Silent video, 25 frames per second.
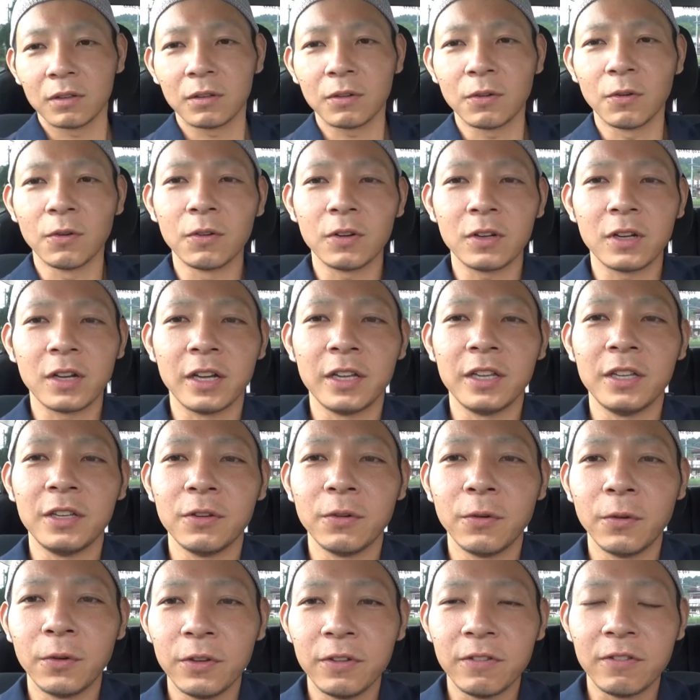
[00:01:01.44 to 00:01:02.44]
今回
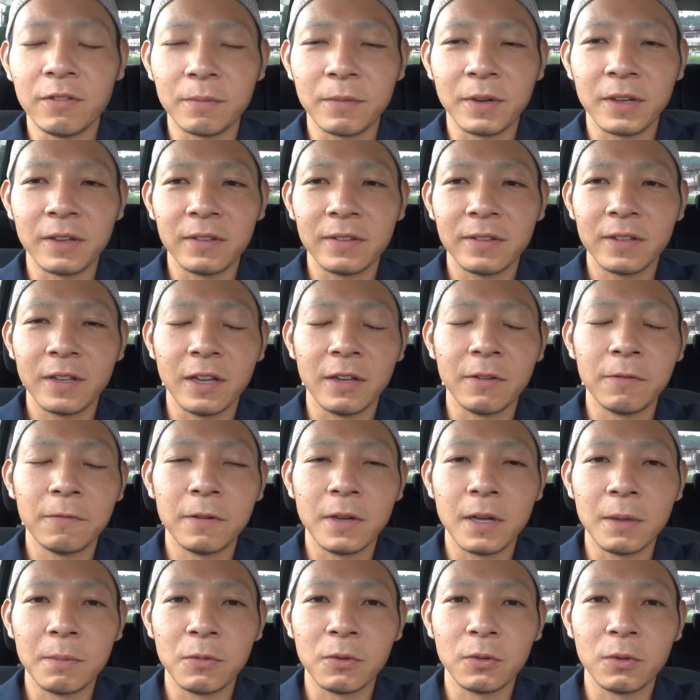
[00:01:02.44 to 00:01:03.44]
用意しました
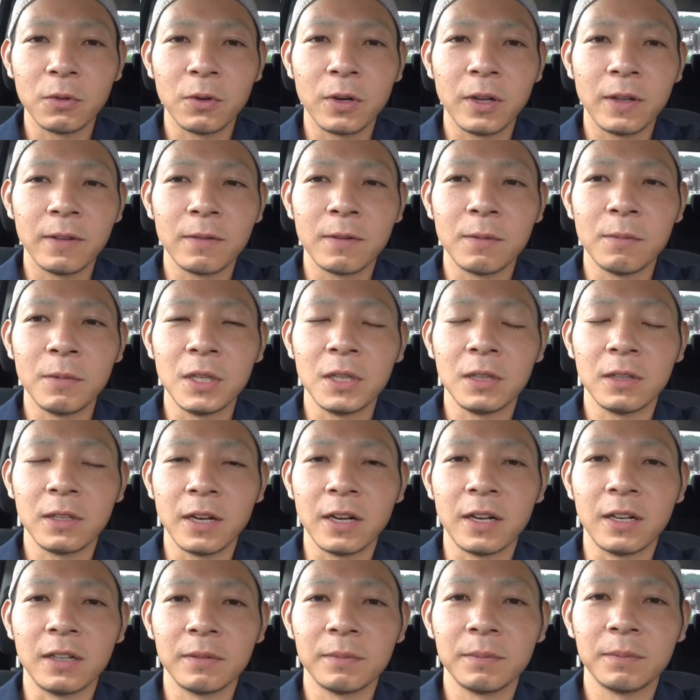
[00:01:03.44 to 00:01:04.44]
エフエム
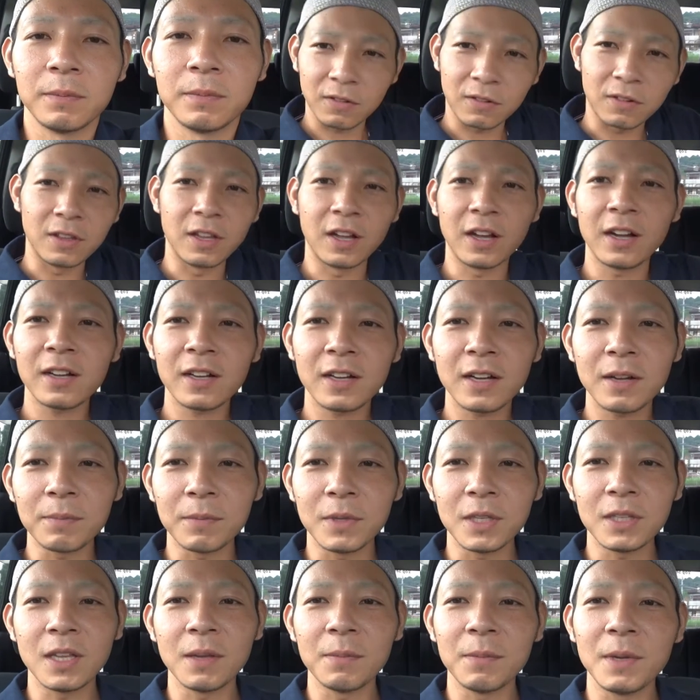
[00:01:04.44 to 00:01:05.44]
トランスミッター、中
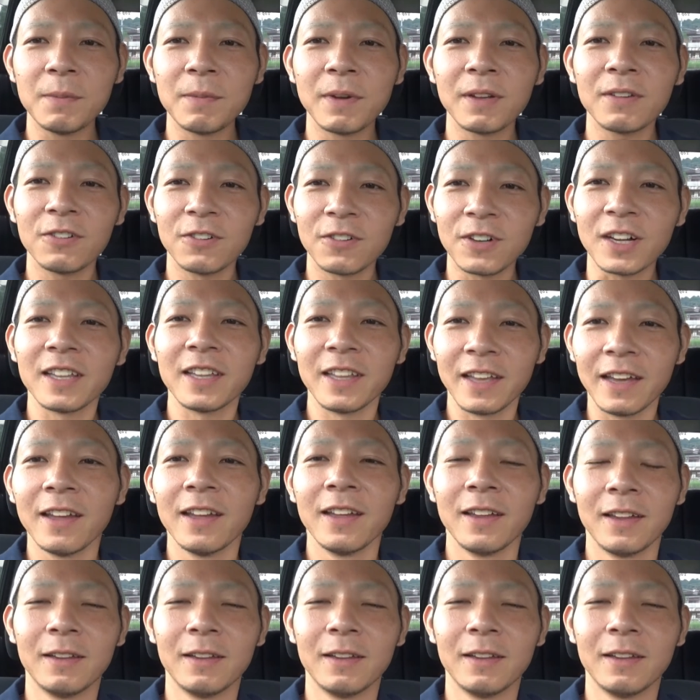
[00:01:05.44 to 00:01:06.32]
見てみましょうかね。